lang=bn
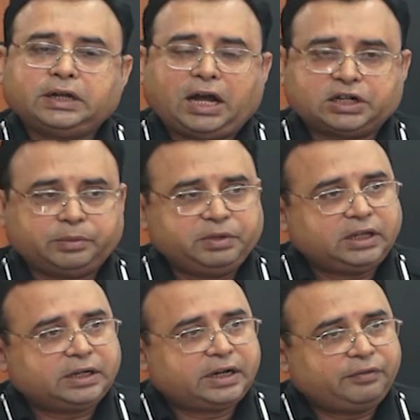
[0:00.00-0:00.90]
সেই
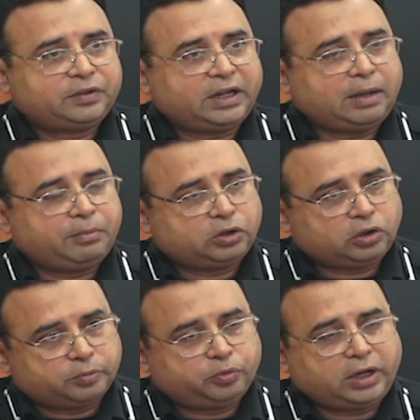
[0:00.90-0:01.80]
আসামিদের গ্রেফতারে
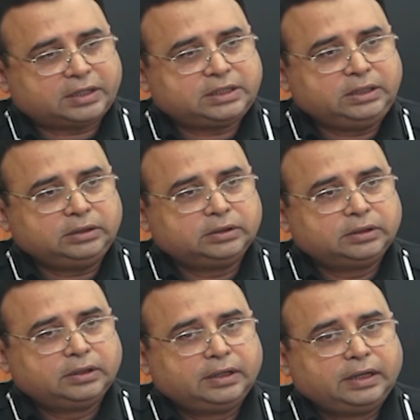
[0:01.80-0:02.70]
আমরা তৎপর আছি
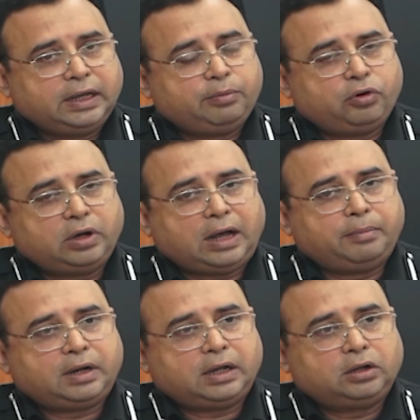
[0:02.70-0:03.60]
এবং
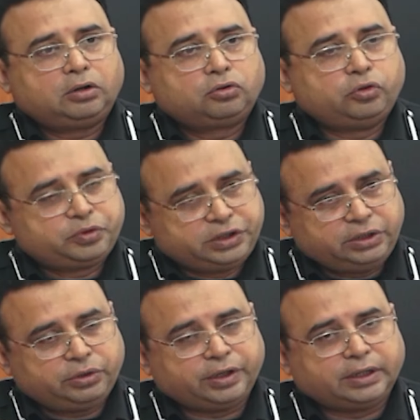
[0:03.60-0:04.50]
আমরা খুব
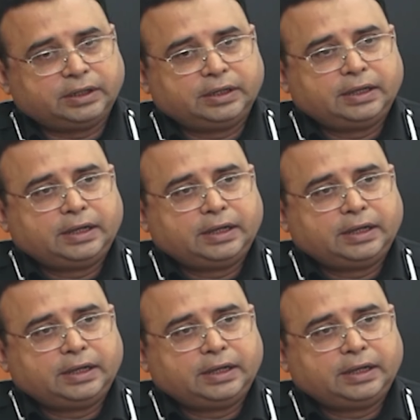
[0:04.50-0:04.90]
শীঘ্রই